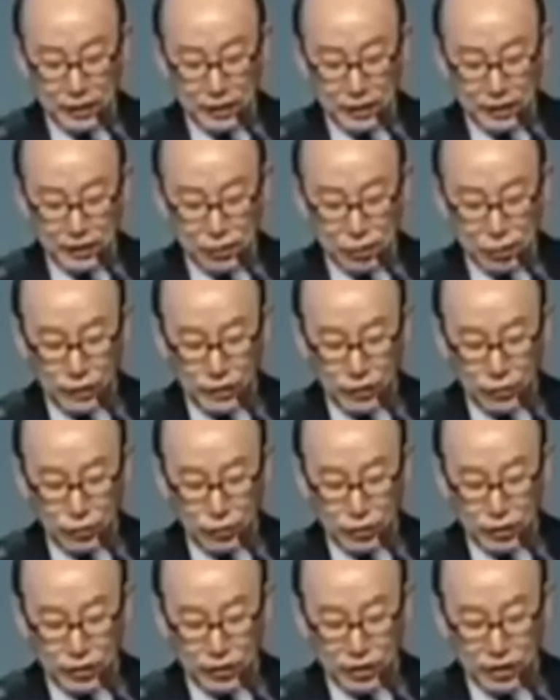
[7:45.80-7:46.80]
이를 통하여
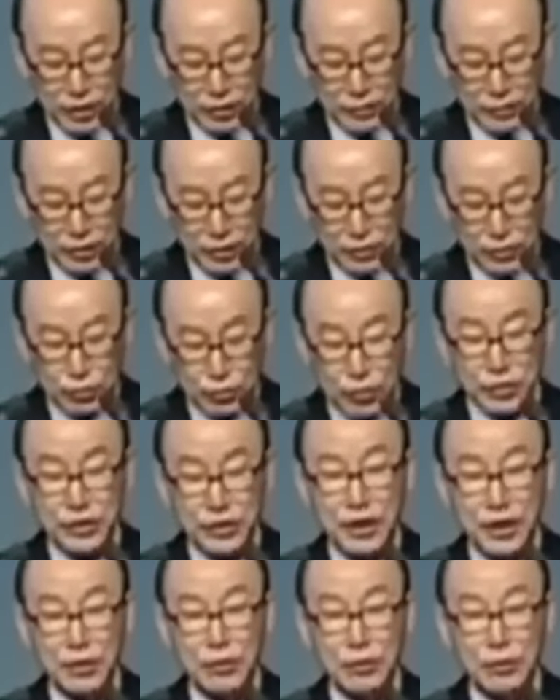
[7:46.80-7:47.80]
우리의 삶을
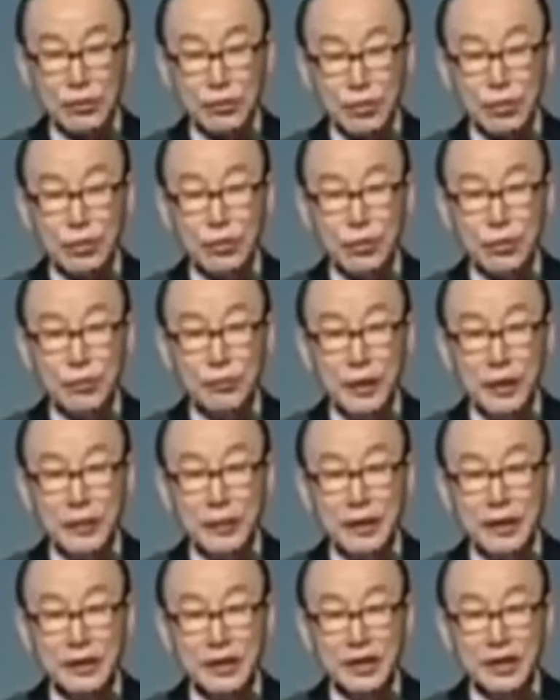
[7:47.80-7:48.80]
도역질하고 죽이고
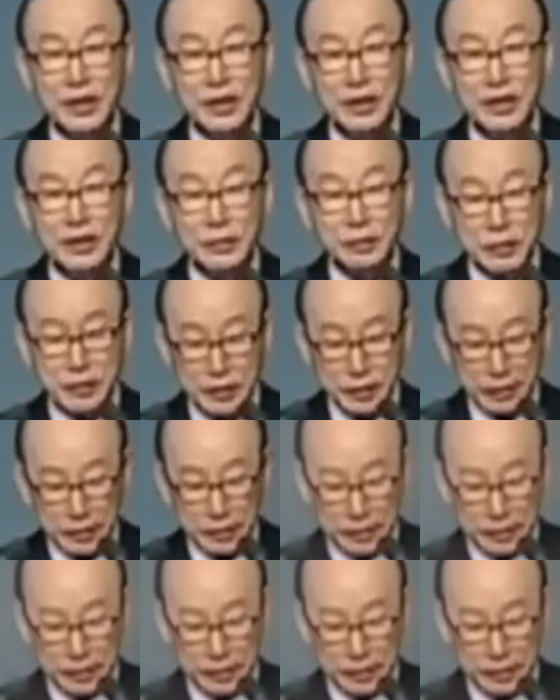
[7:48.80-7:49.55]
멸망시키는 것입니다